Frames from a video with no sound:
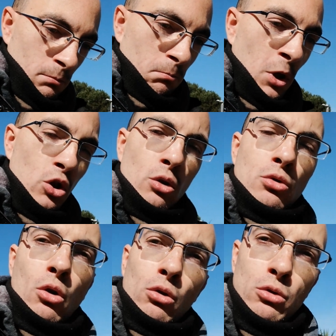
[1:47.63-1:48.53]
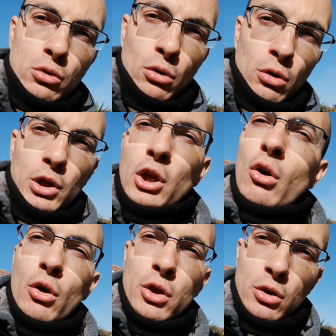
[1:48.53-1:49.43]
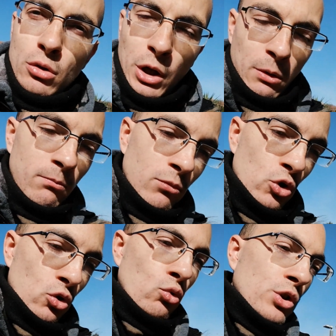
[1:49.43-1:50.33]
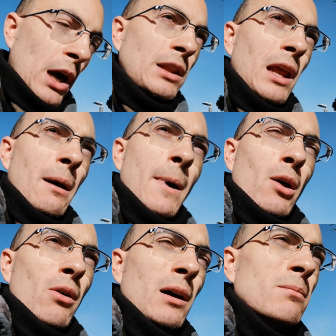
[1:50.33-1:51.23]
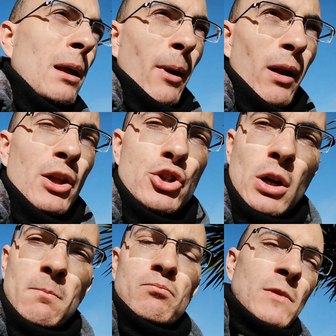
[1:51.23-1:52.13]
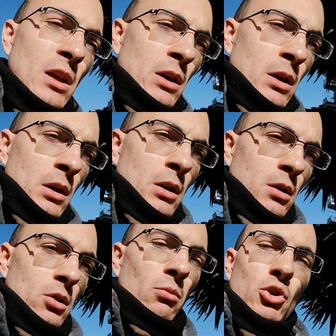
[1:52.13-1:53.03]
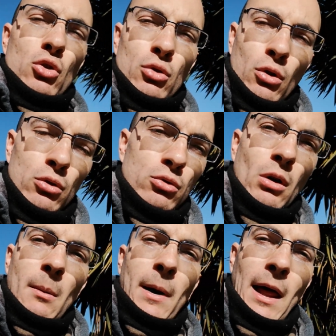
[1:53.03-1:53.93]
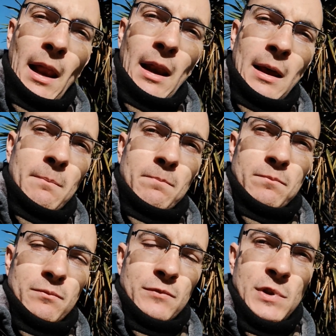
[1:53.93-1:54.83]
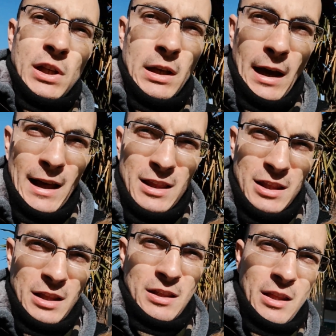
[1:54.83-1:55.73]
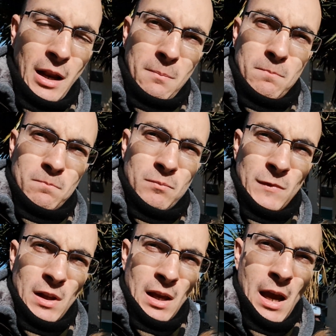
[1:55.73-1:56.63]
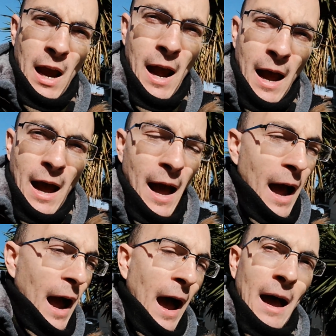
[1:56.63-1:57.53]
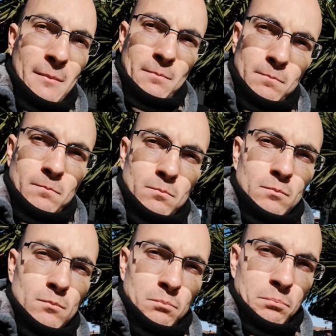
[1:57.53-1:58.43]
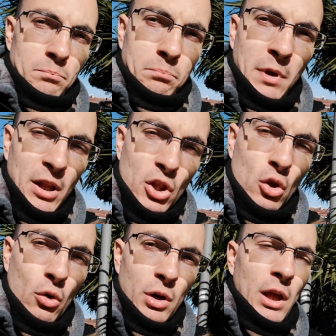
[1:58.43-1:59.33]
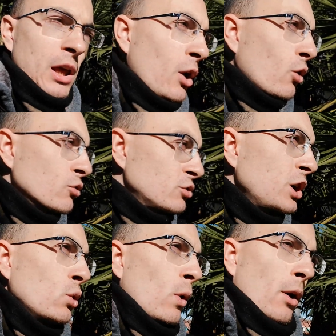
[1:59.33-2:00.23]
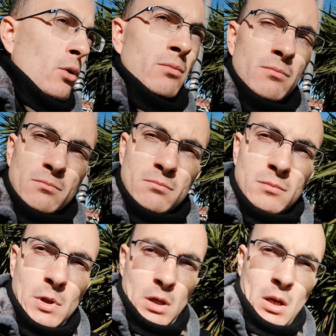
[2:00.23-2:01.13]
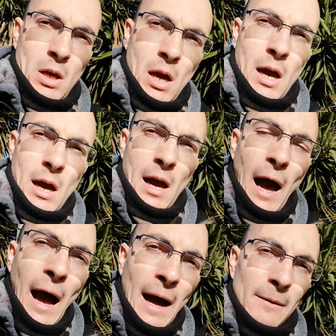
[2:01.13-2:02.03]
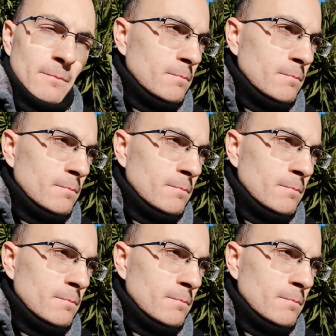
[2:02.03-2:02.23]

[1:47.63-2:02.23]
mi sono rotto i coglioni, scusate la parola, la parolaccia. Io mi sono rotto le palle di assistere a persone che continuano a